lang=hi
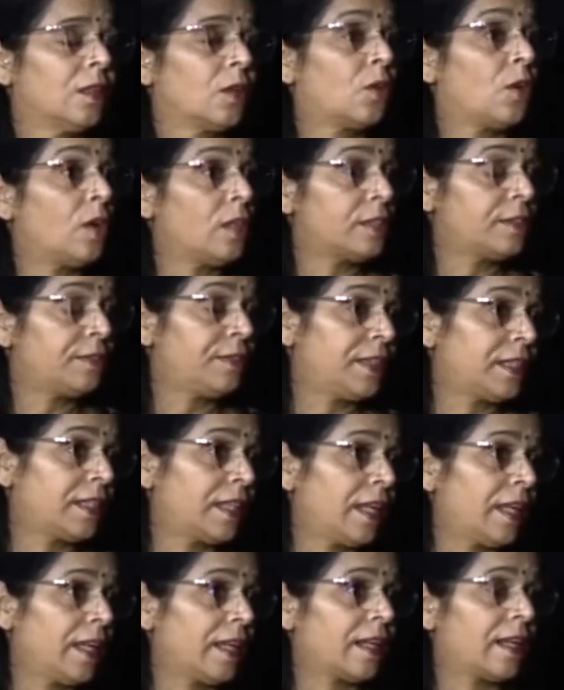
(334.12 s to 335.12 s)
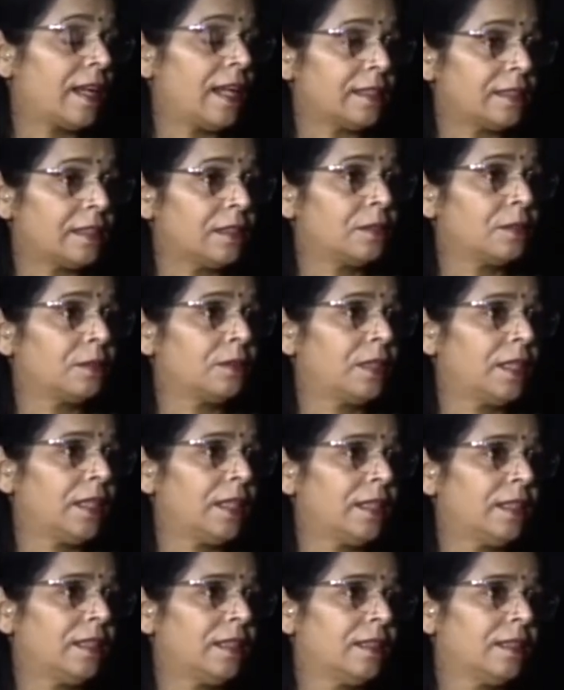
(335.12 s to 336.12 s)
क्रॉसफिट के क्लासेस होते
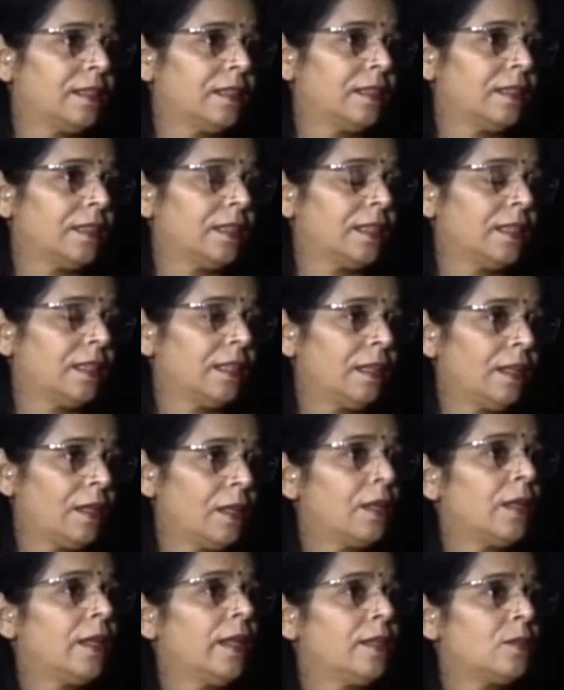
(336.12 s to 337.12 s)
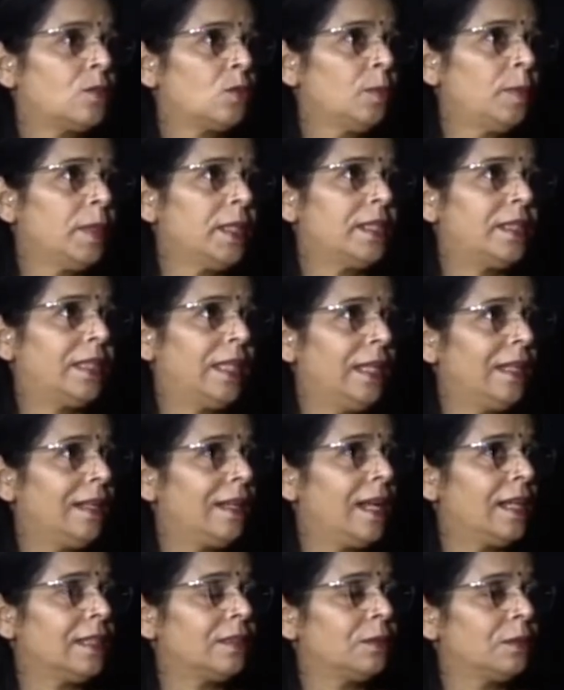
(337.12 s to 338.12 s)
हैं ये सुबह तीन
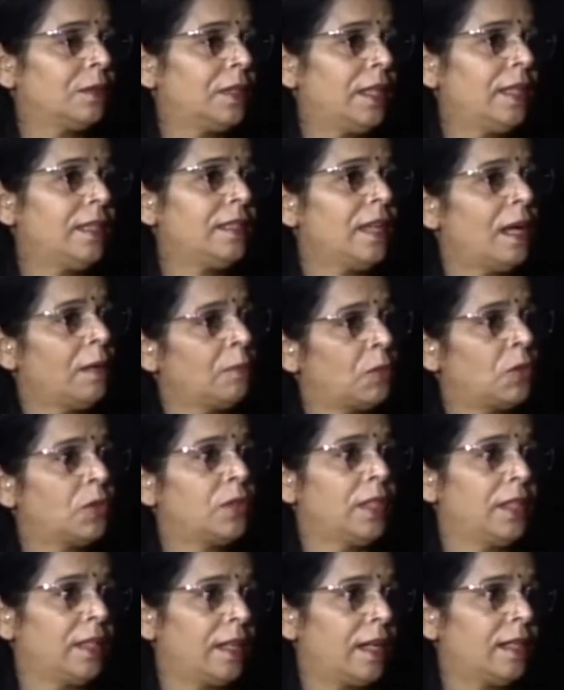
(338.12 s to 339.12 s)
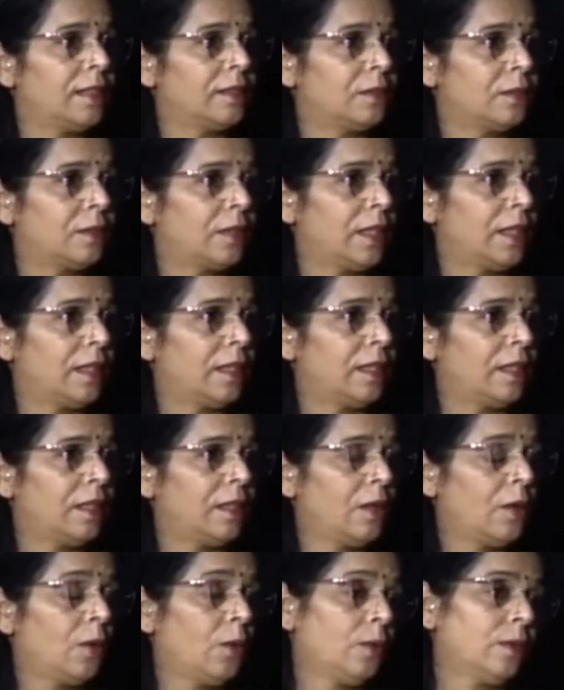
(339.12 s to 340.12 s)
क्लास होते हैं शाम को तीन क्लास होते हैं
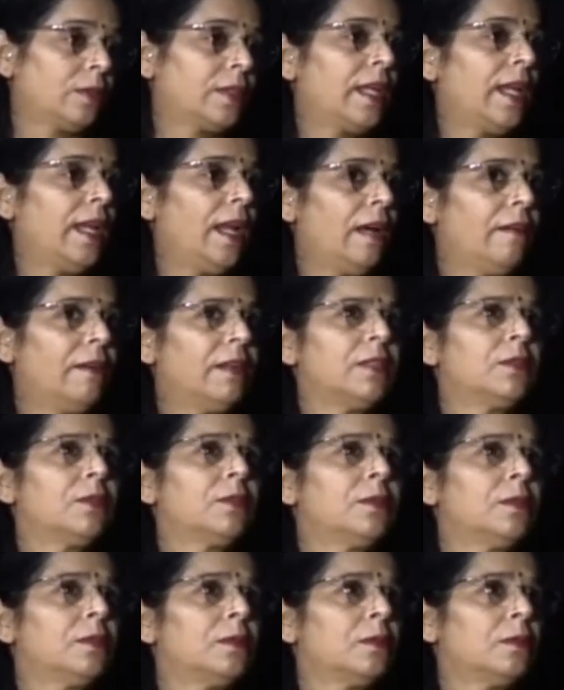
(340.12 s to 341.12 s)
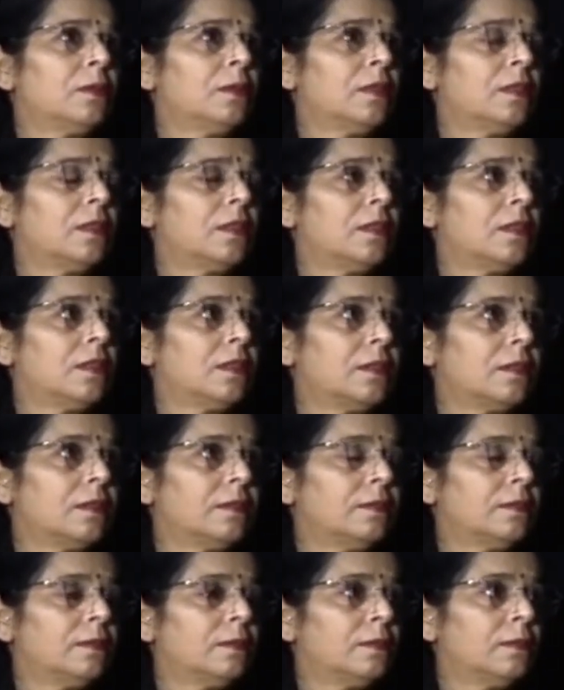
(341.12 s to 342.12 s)
उसके अलावा जो आ,
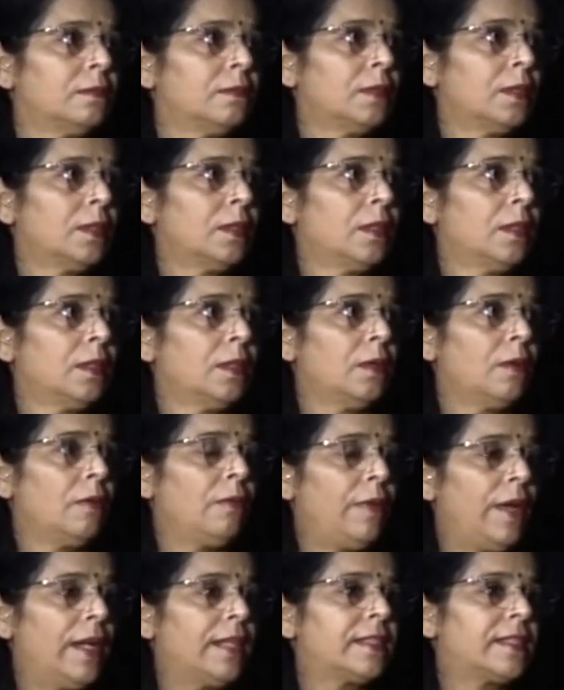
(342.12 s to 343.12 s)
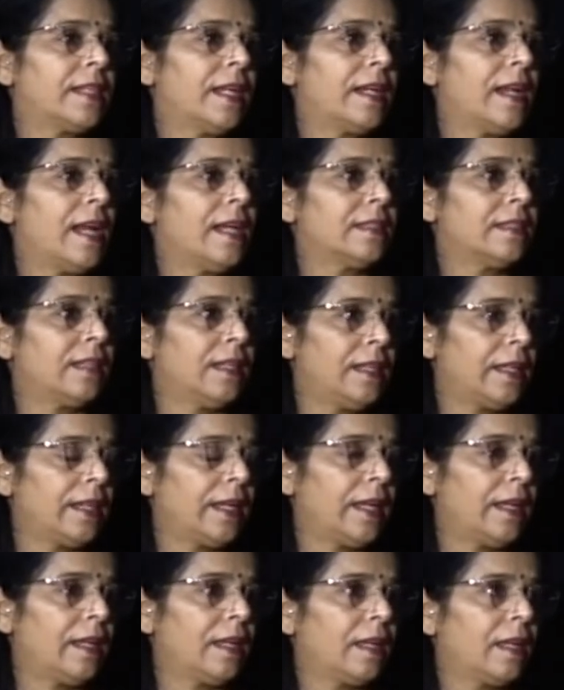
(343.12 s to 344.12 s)
वेट्स के क्लास अलग
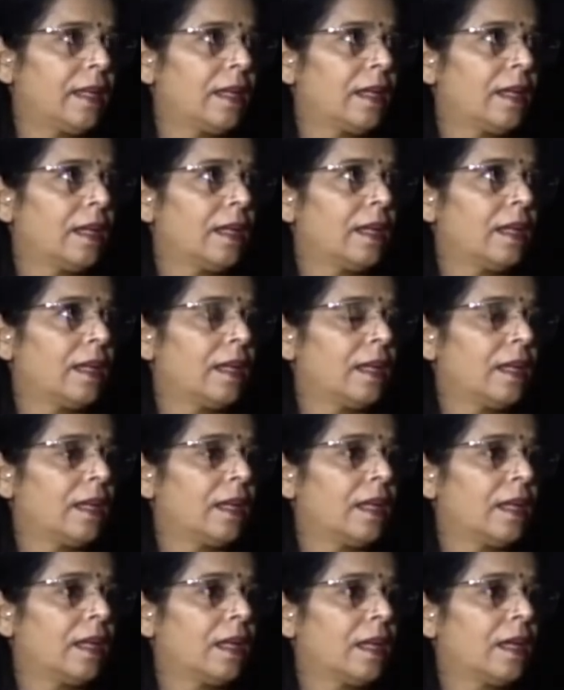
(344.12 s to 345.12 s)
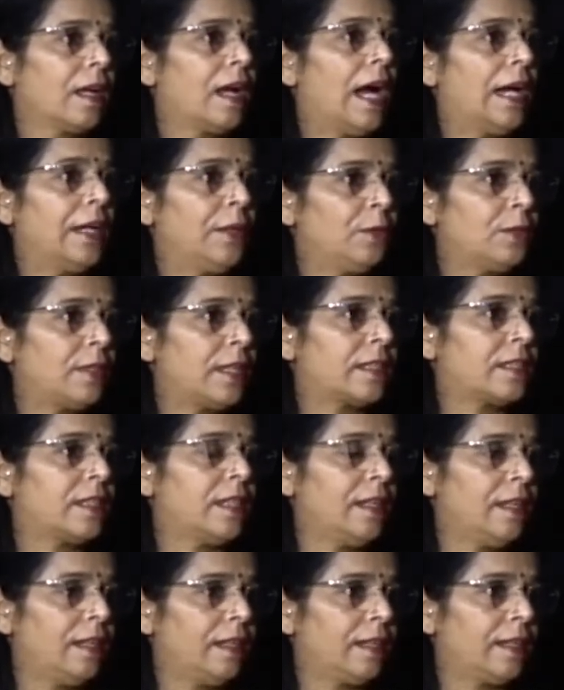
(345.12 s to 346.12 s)
हैं कार्डियो
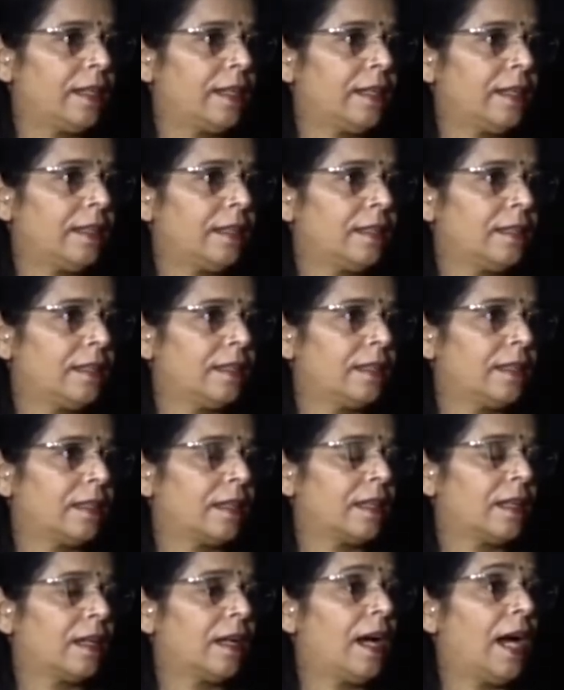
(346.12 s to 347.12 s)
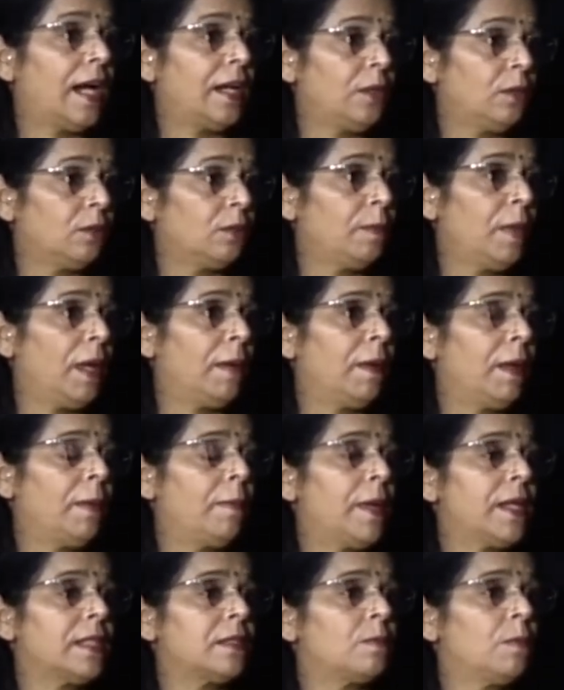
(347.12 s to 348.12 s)
सेक्शन अलग है कार्डियो में हमारे
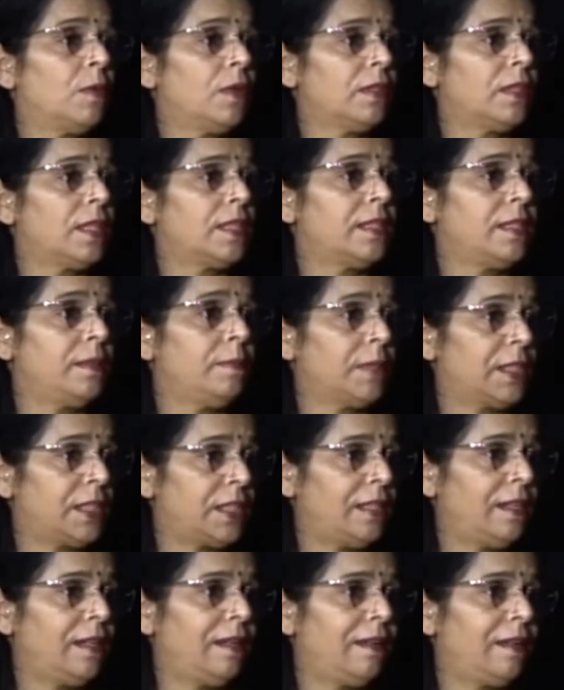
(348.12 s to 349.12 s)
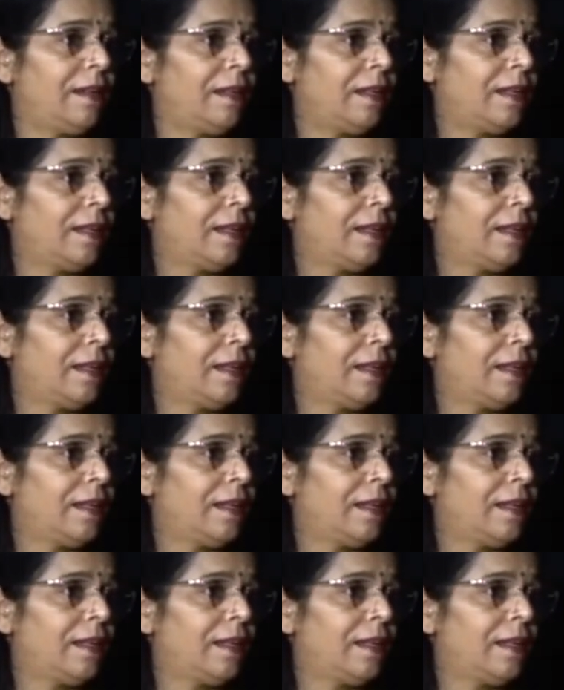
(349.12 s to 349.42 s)
पास बहुत अच्छी मशीनें हैं